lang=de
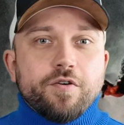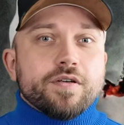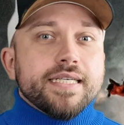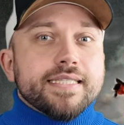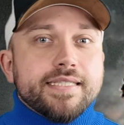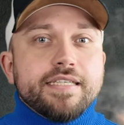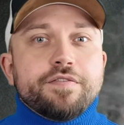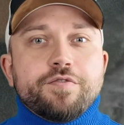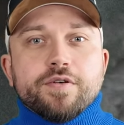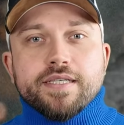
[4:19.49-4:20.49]
wirklich
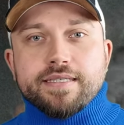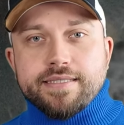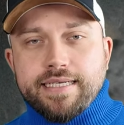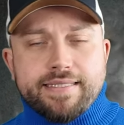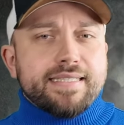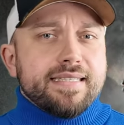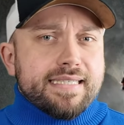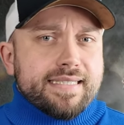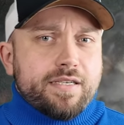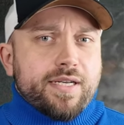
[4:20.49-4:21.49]
zielführend ist. Tatsächlich
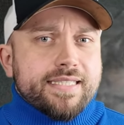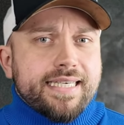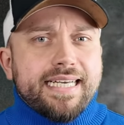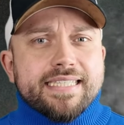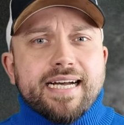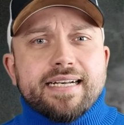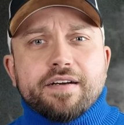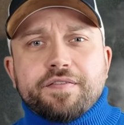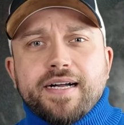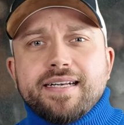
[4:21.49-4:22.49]
ist genau das Gegenteil
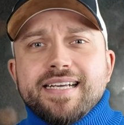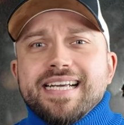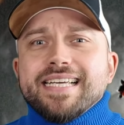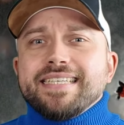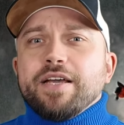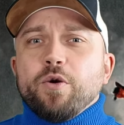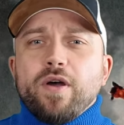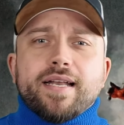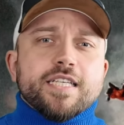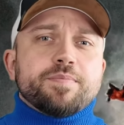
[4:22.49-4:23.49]
der Fall. Je
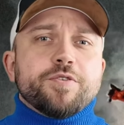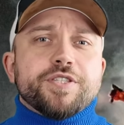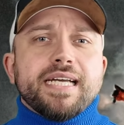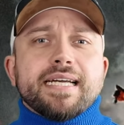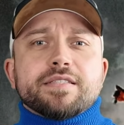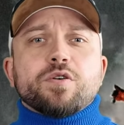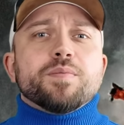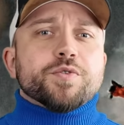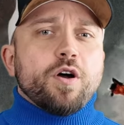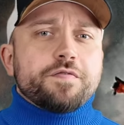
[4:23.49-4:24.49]
höher das Budget ist,
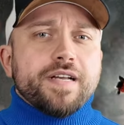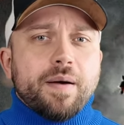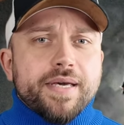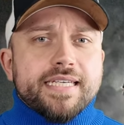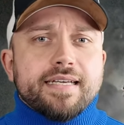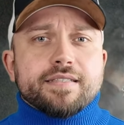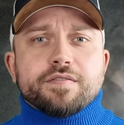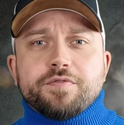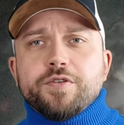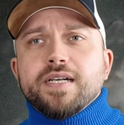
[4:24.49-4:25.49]
umso öfter habe ich das
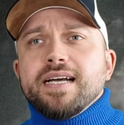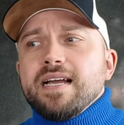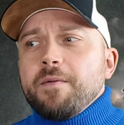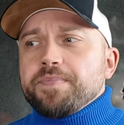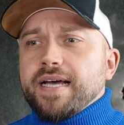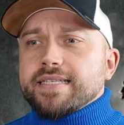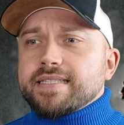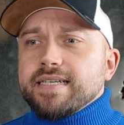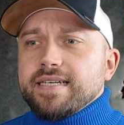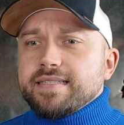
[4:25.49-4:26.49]
Gefühl,
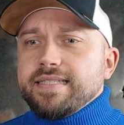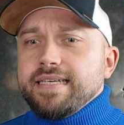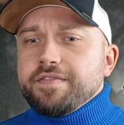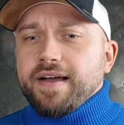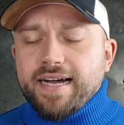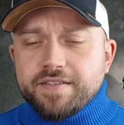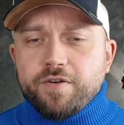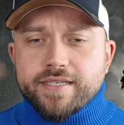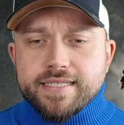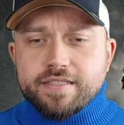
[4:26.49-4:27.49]
dass die
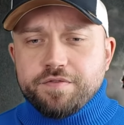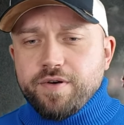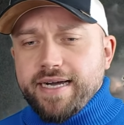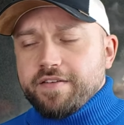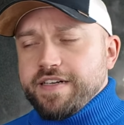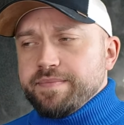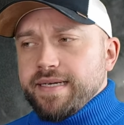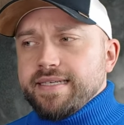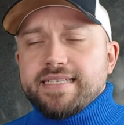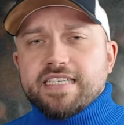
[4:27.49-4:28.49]
Verantwortlichen für einen Film
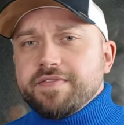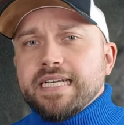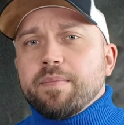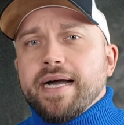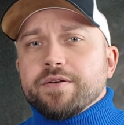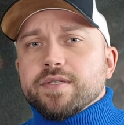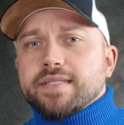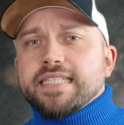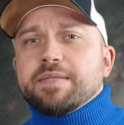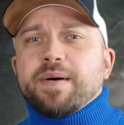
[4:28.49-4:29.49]
dann irgendwie der Meinung
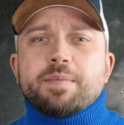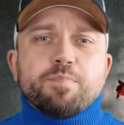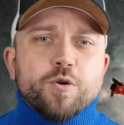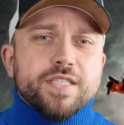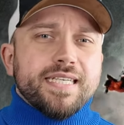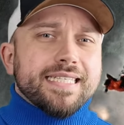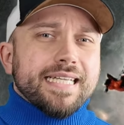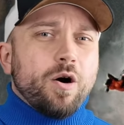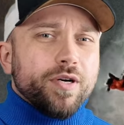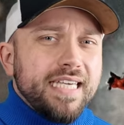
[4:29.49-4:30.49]
sind, man muss
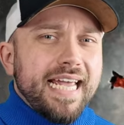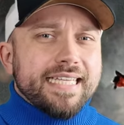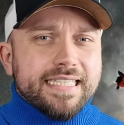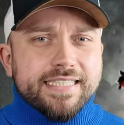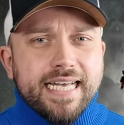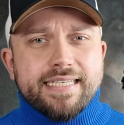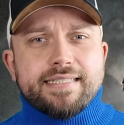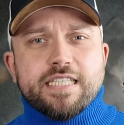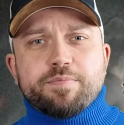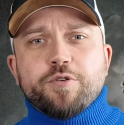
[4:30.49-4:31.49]
jetzt auch jeden Cent
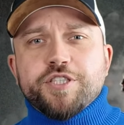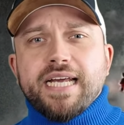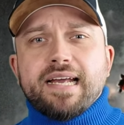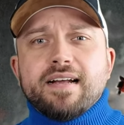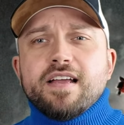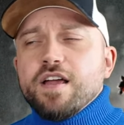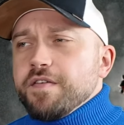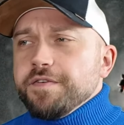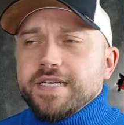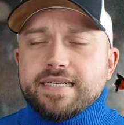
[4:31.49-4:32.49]
dieses Budget
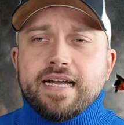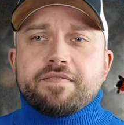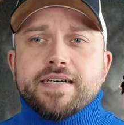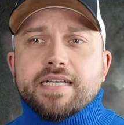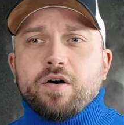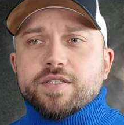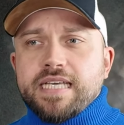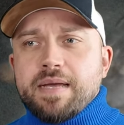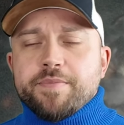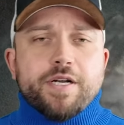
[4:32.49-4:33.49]
für irgendetwas
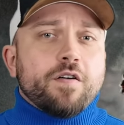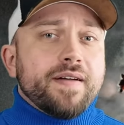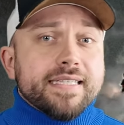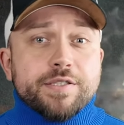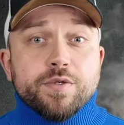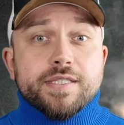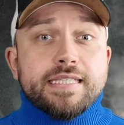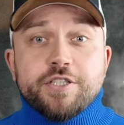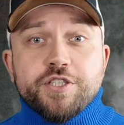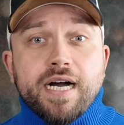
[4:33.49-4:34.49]
ausgeben und auch wenn es nur
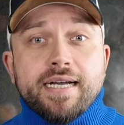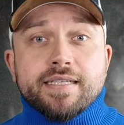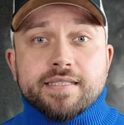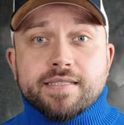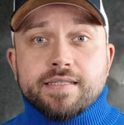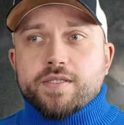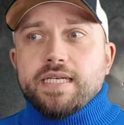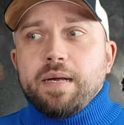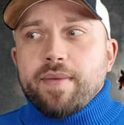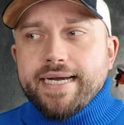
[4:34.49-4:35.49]
CGI ist.
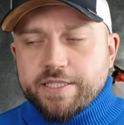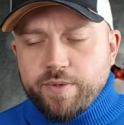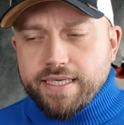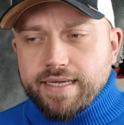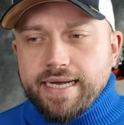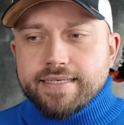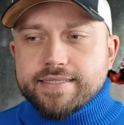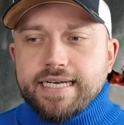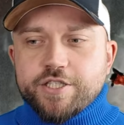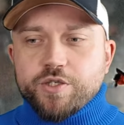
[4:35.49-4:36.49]
Godzilla Minus One hat da eine
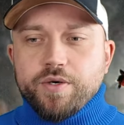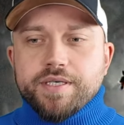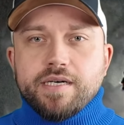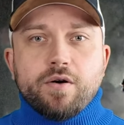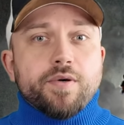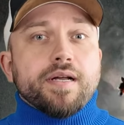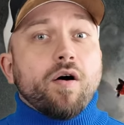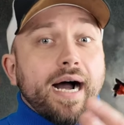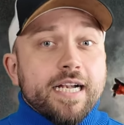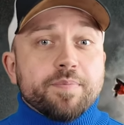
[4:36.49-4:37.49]
sehr schöne und
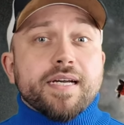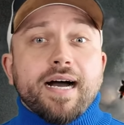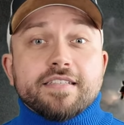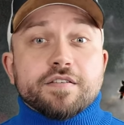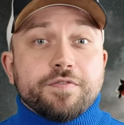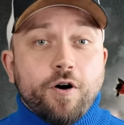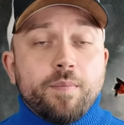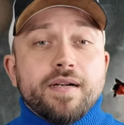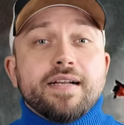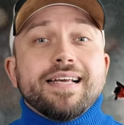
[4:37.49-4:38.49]
auch altbekannte
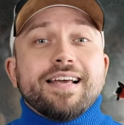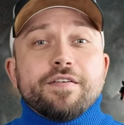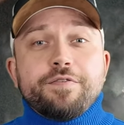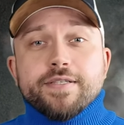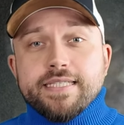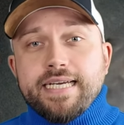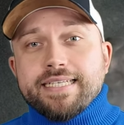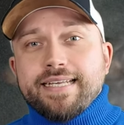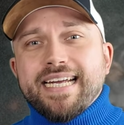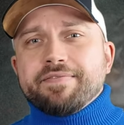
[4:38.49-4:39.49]
Formel für sich
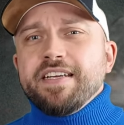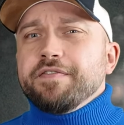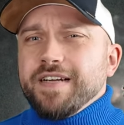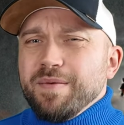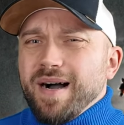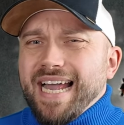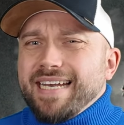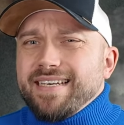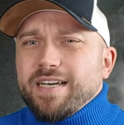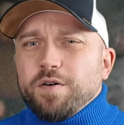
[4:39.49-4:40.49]
entdeckt, wie Filme
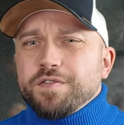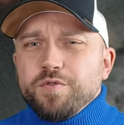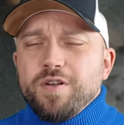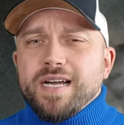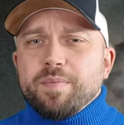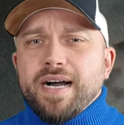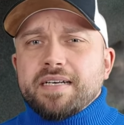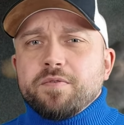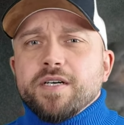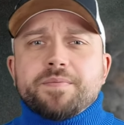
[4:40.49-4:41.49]
eigentlich auch früher
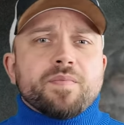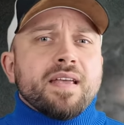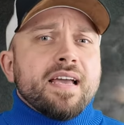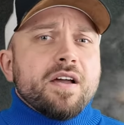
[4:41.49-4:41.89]
gemacht wurden